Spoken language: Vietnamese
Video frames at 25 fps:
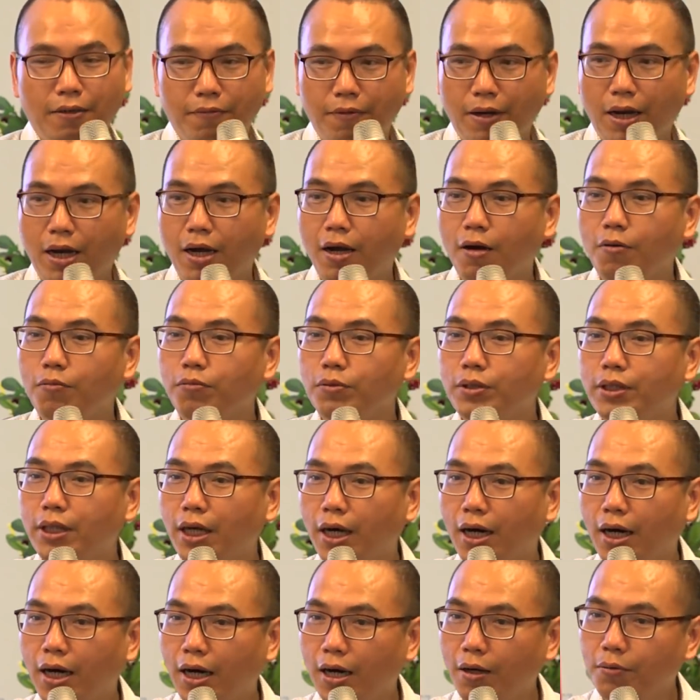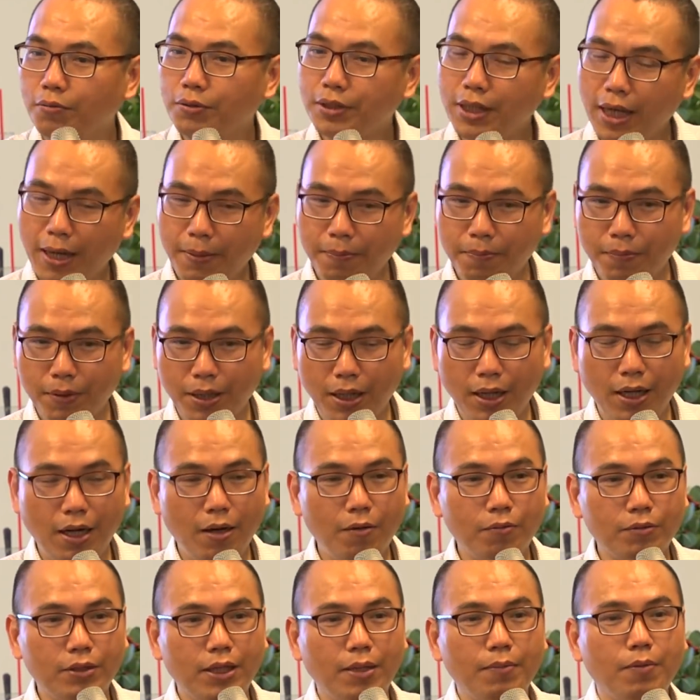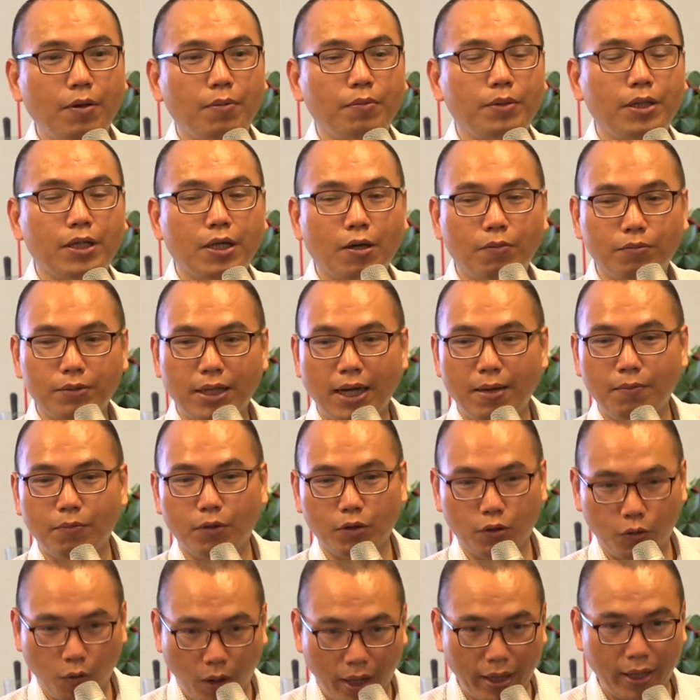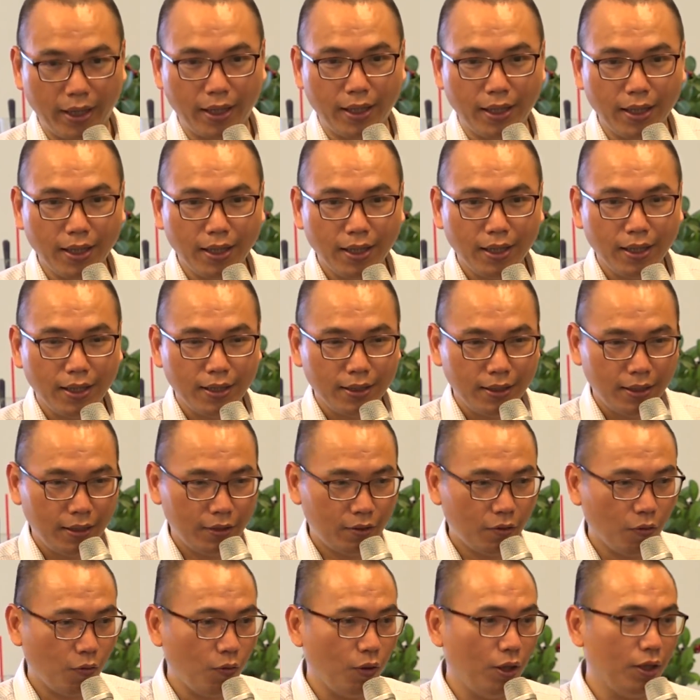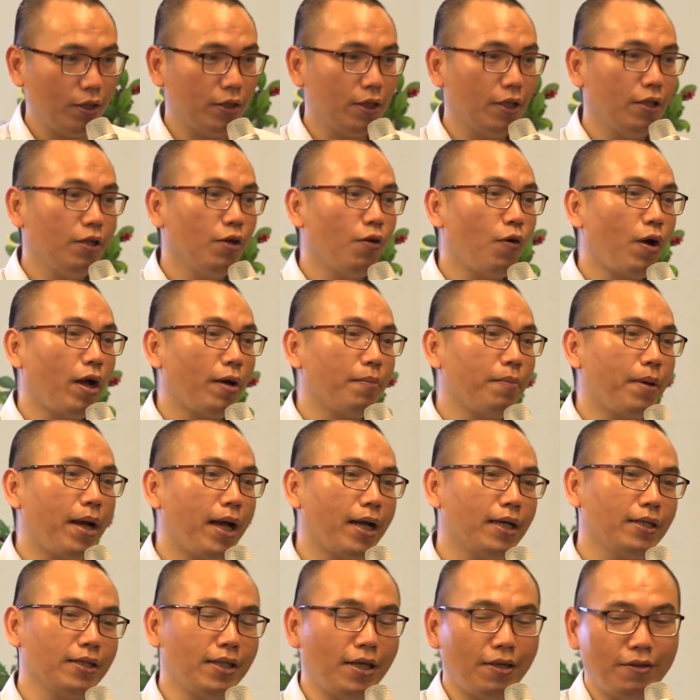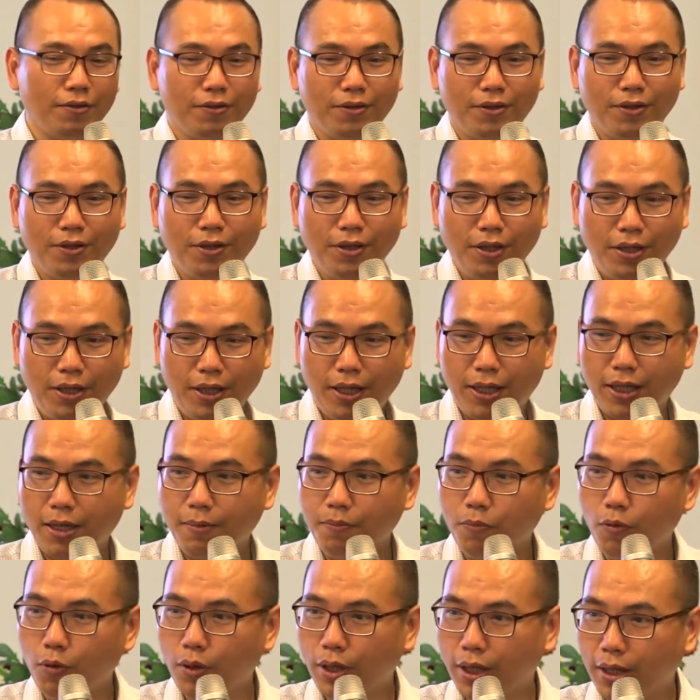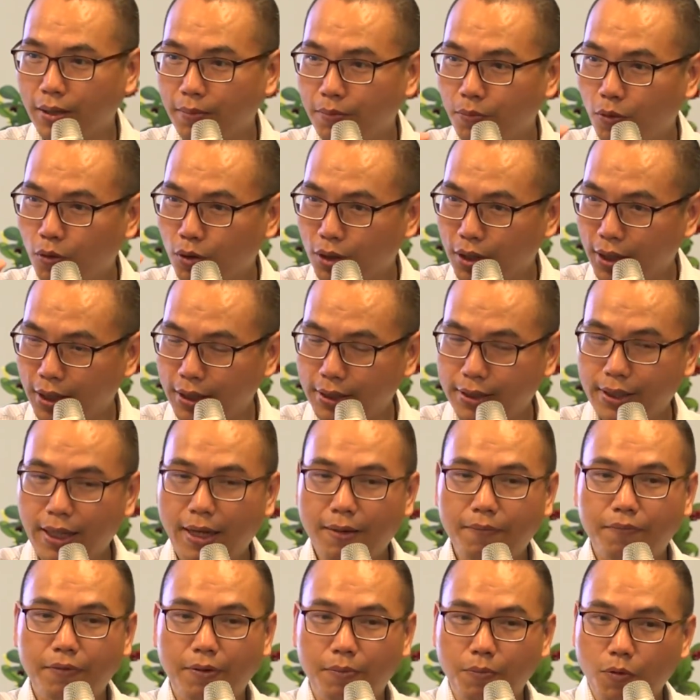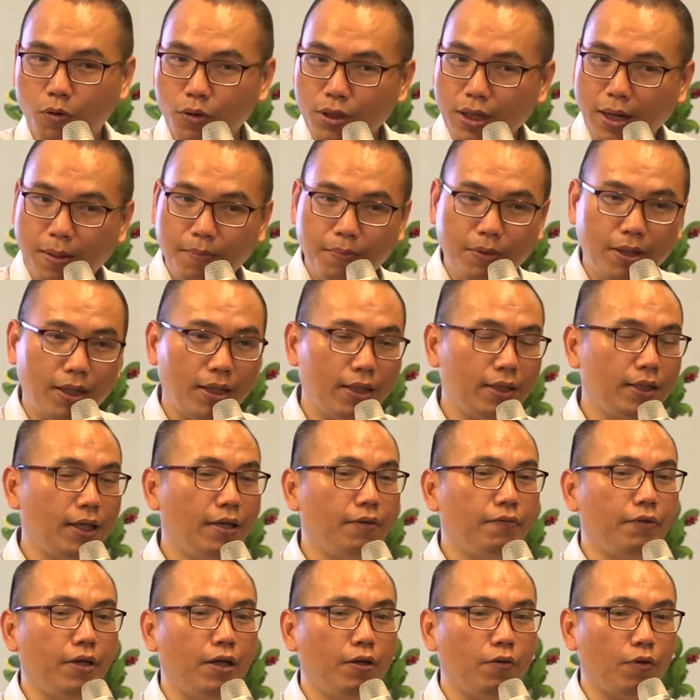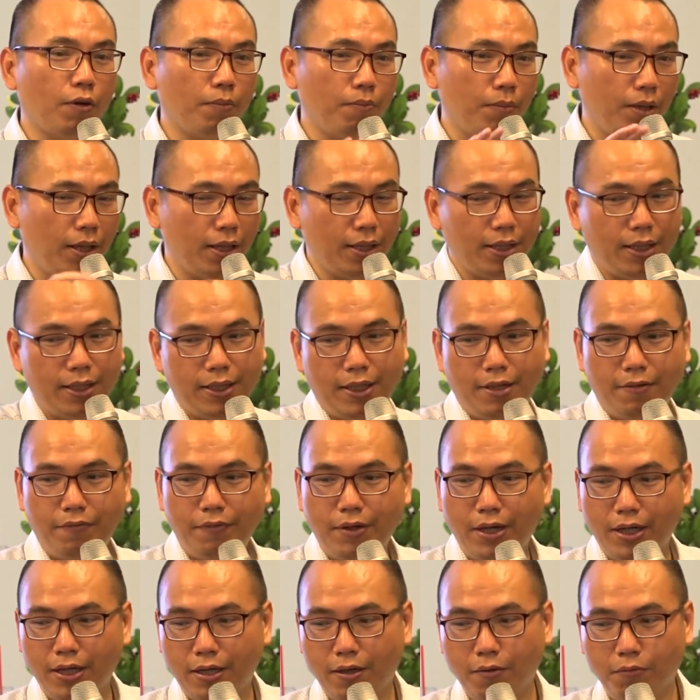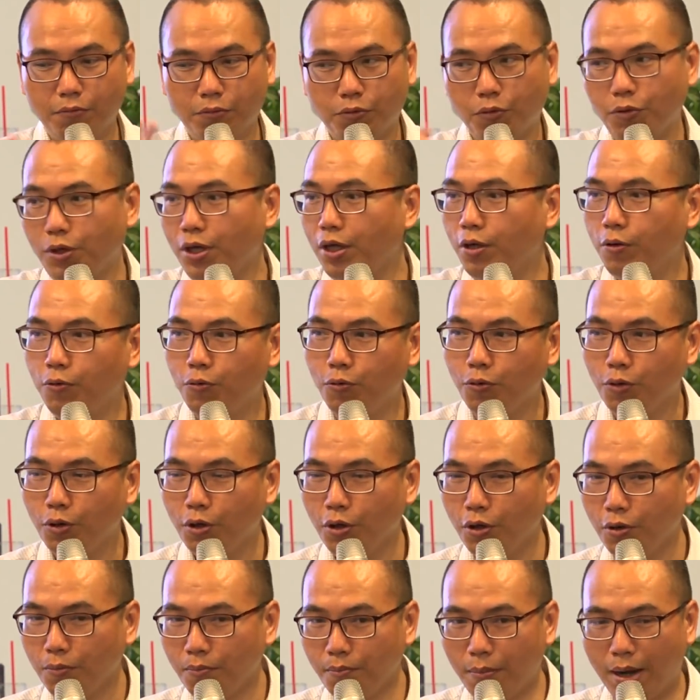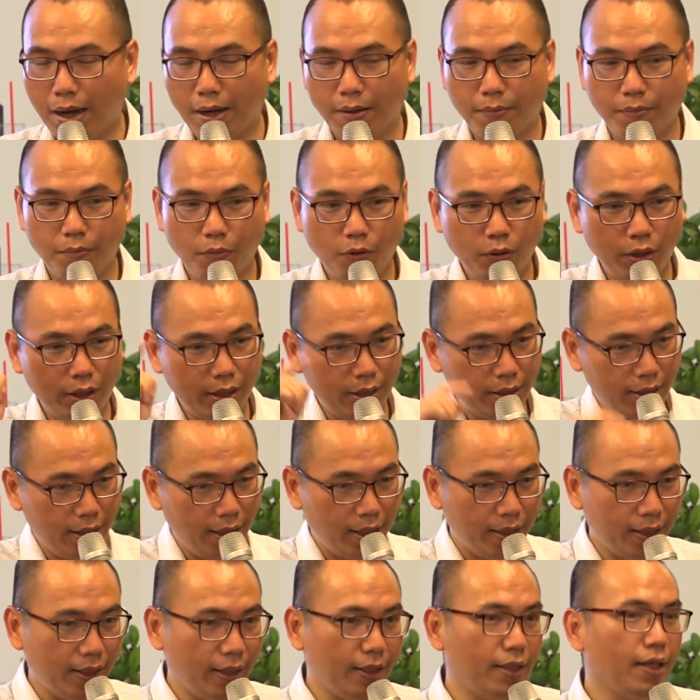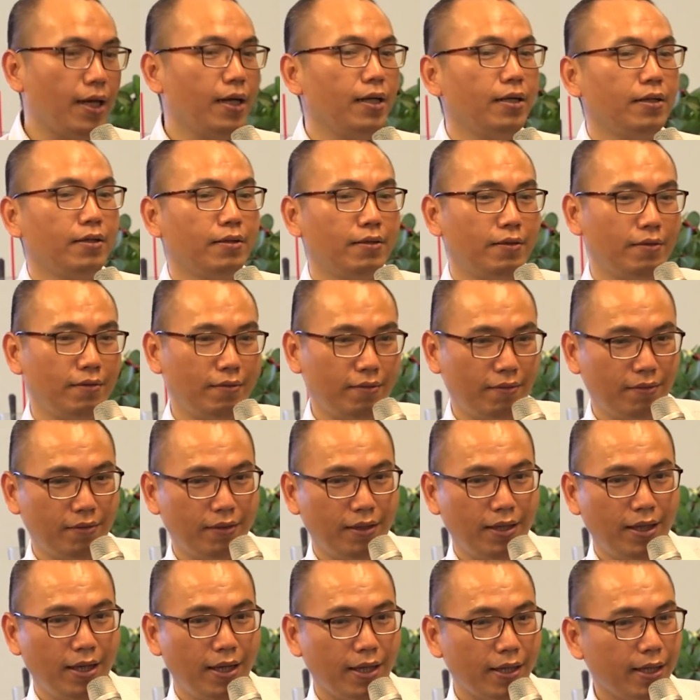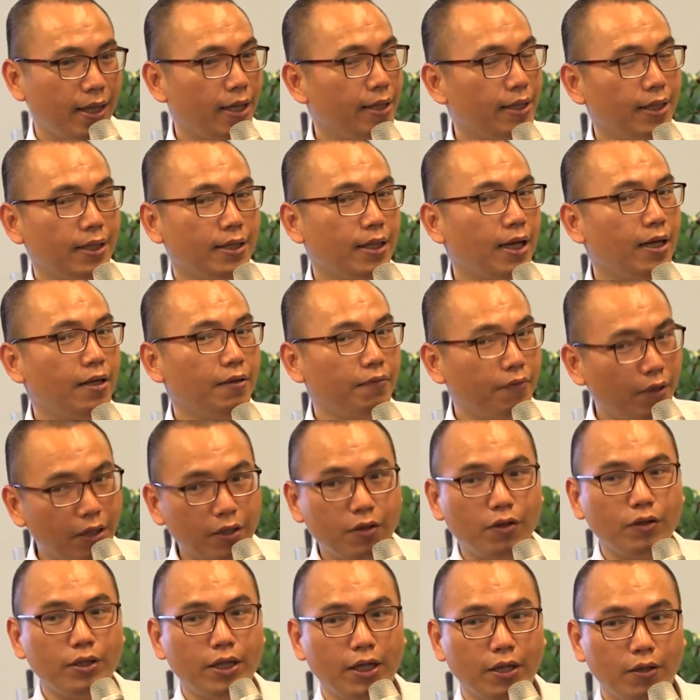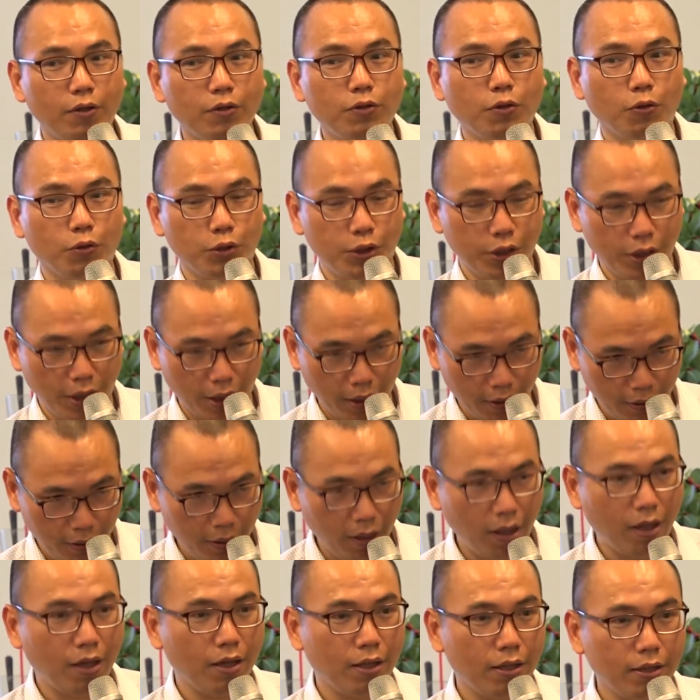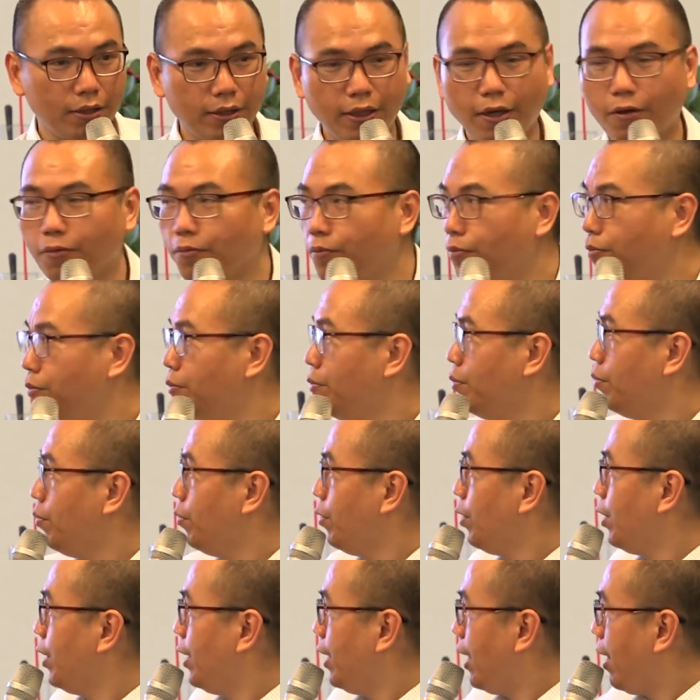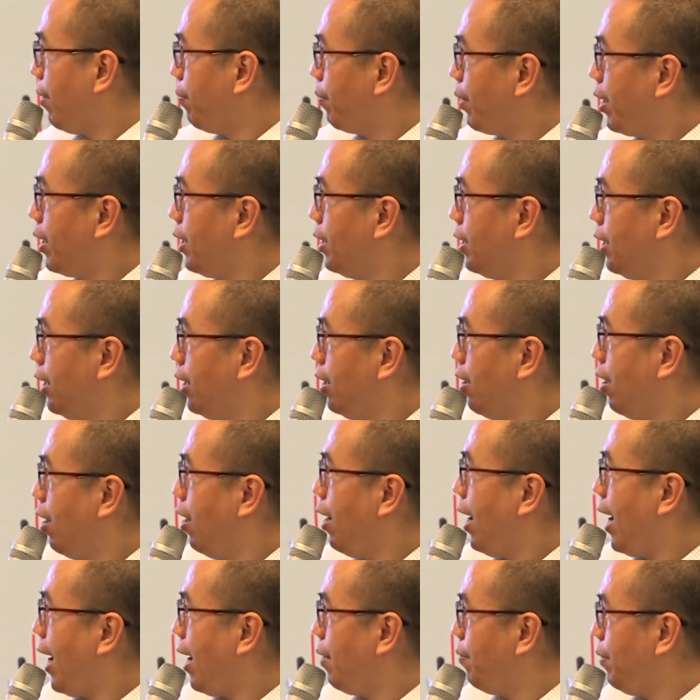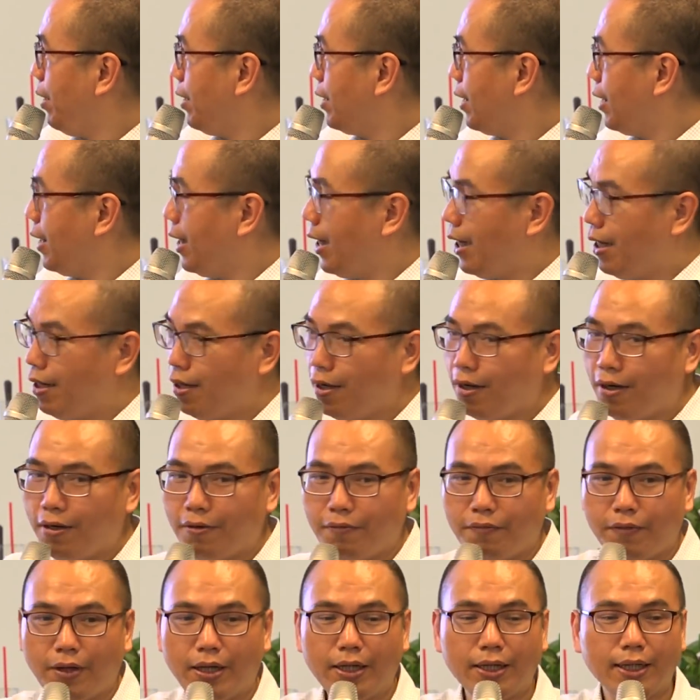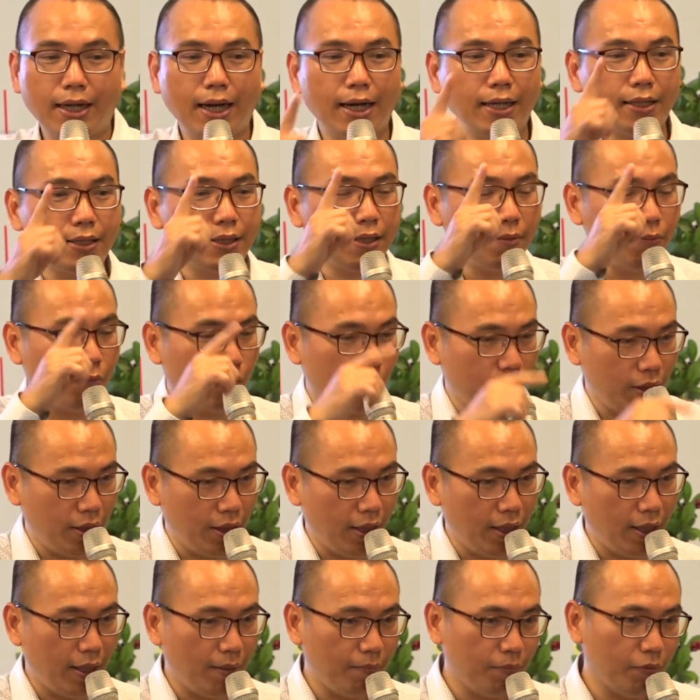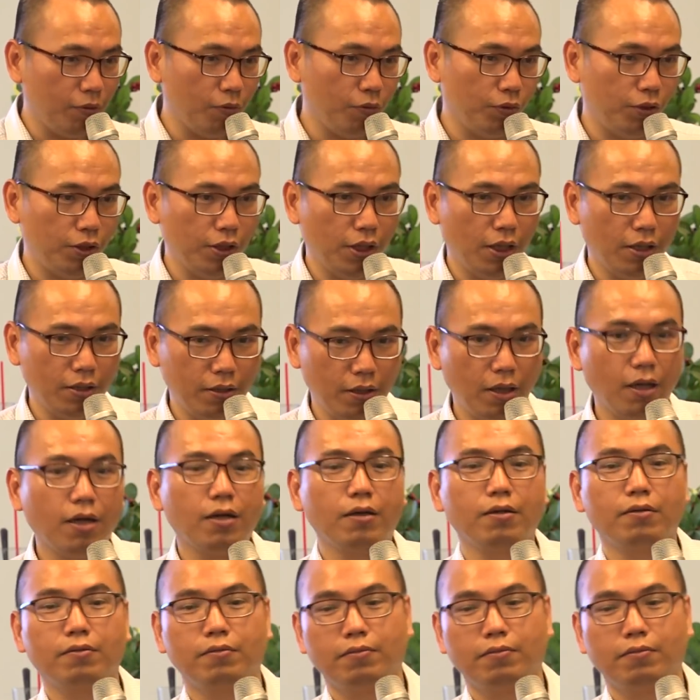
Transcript: Và không chờ ông sếp, lỡ ông sếp ông đi công tác một tuần thì tổ ở dưới nó hoang mang sao? Nên cái mô hình một người sếp và 4-5 người nhân viên hoặc 10 người nhân viên không tối ưu bằng mô hình đề nhị thân. Đề nhị thân vẫn có thể có tổ trưởng được. Trong 5 cái người đó, ABCD đó vẫn cắt ra một người làm tổ trưởng được.